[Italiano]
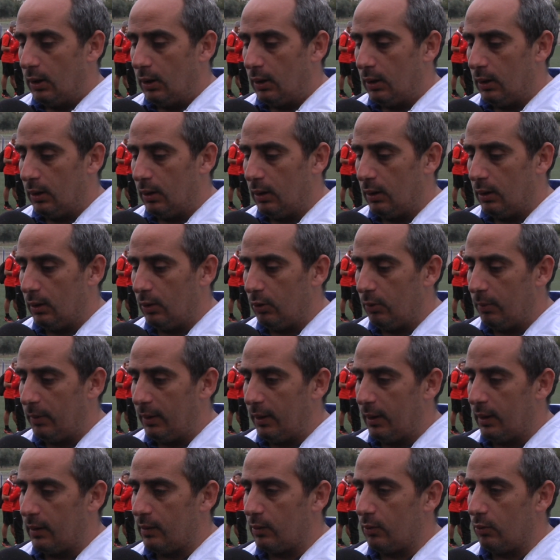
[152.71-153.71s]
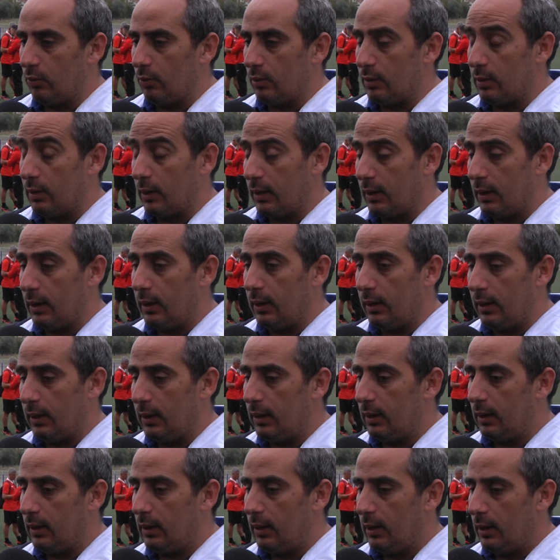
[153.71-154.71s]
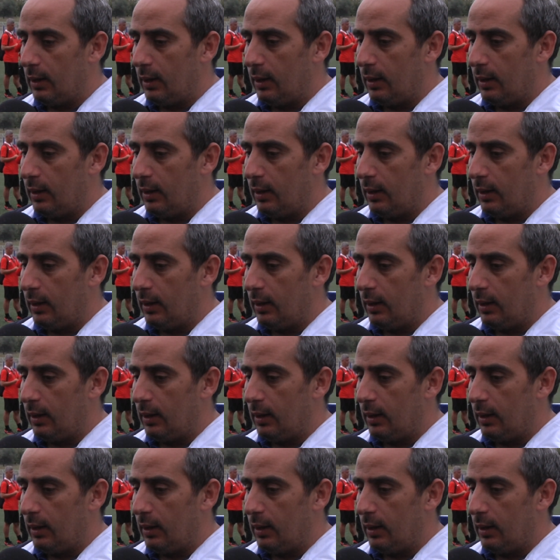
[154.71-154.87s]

eh, domenica scorsa e,